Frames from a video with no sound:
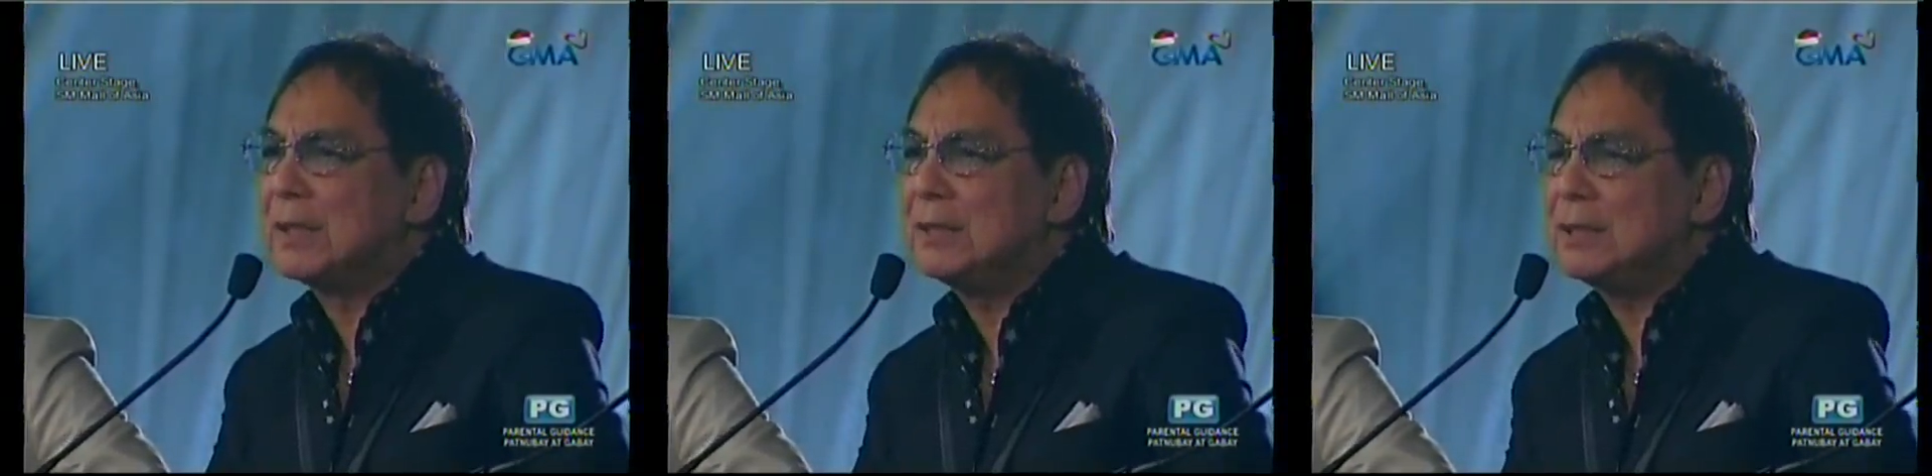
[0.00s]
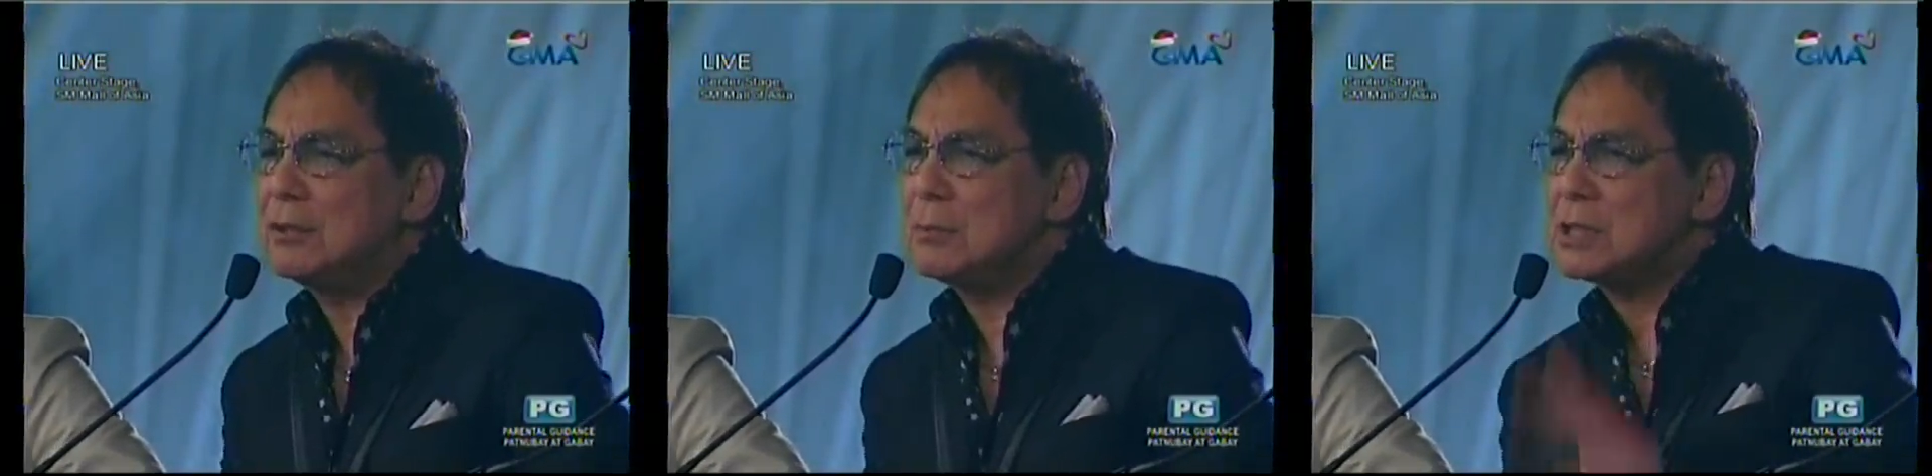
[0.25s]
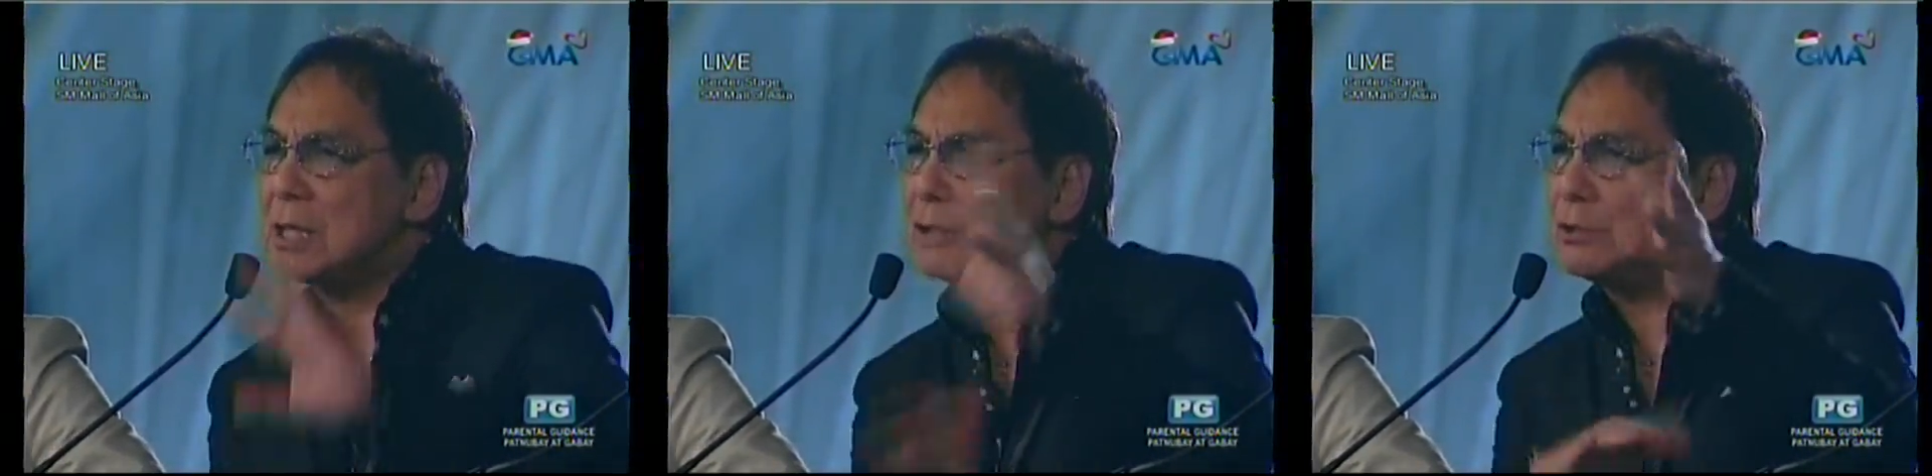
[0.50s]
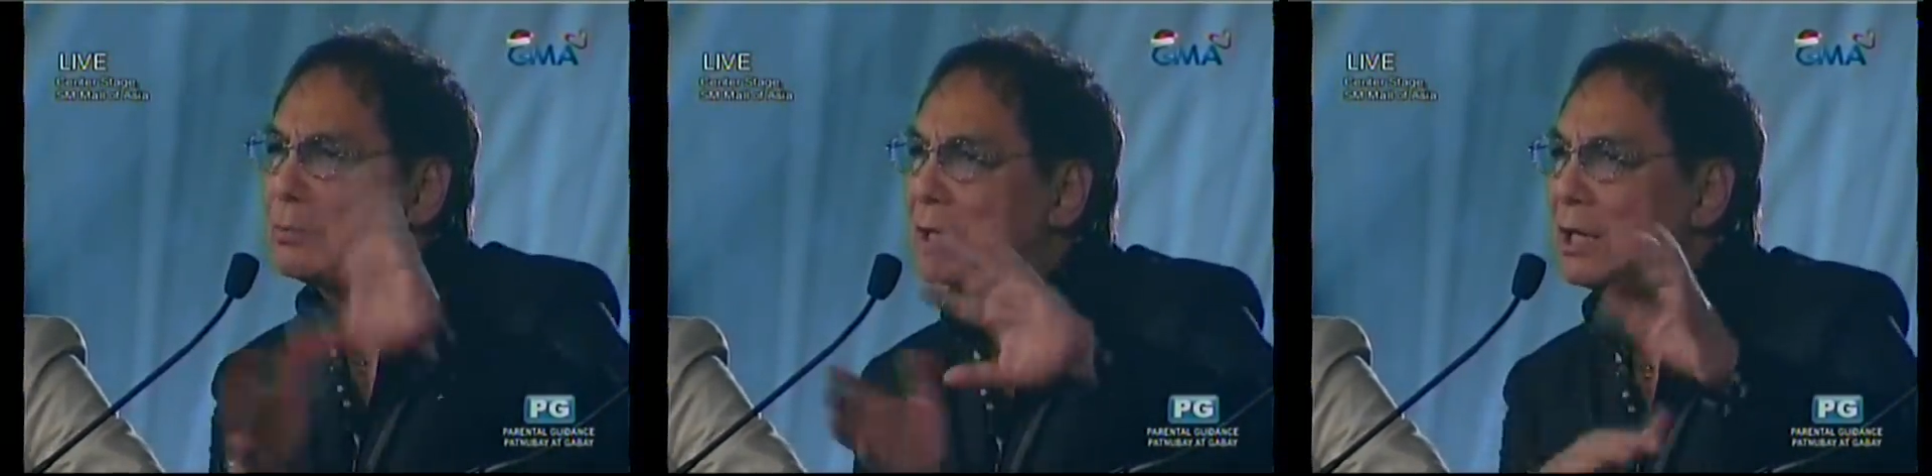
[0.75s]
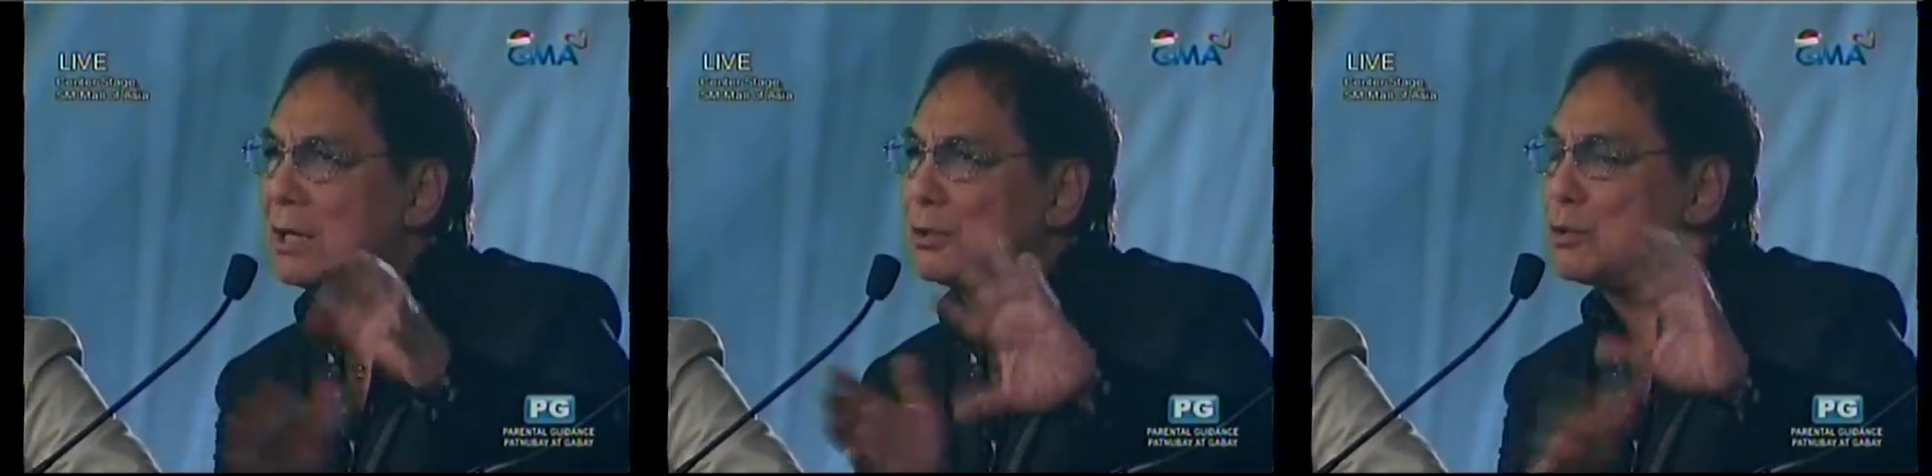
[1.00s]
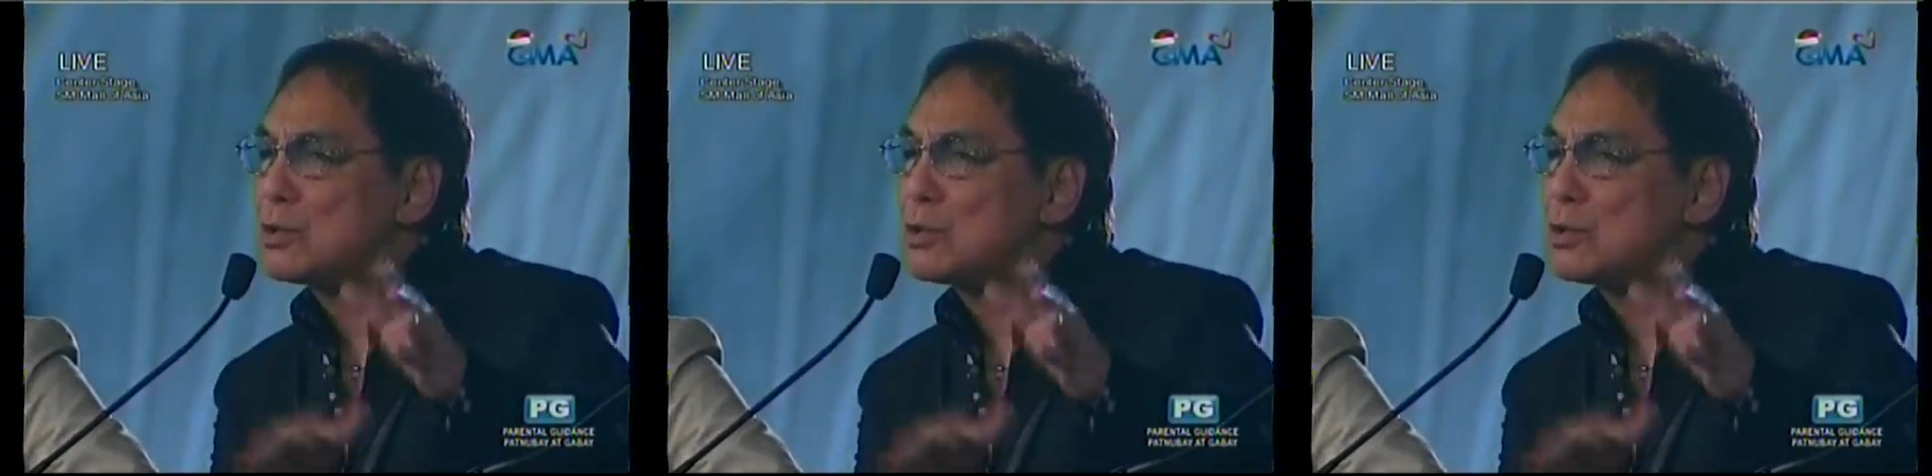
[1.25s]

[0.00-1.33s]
hindi ko masyado mag-ano